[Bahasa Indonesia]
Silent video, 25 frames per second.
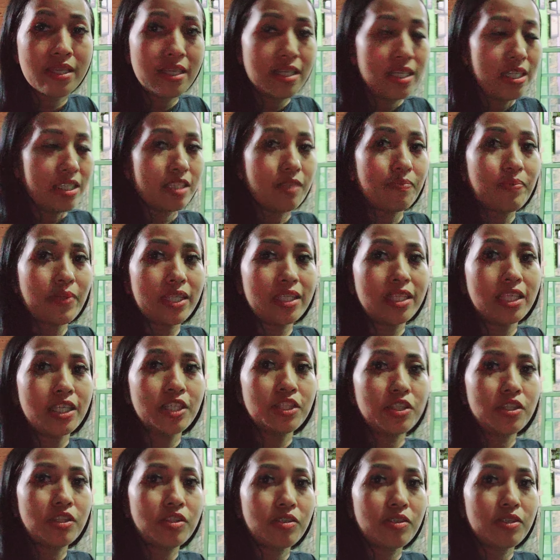seperti
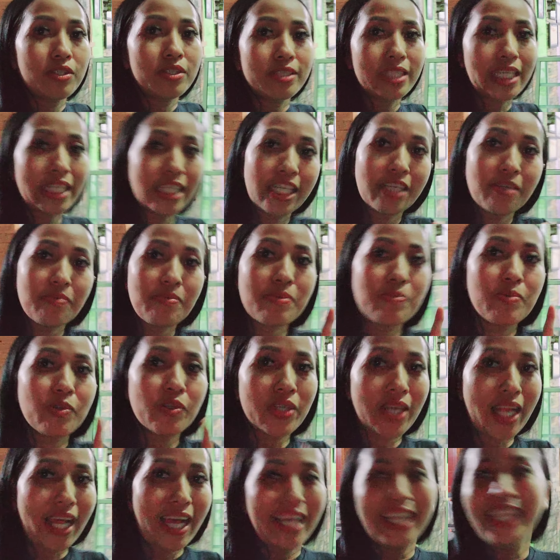itu jadi lebih murah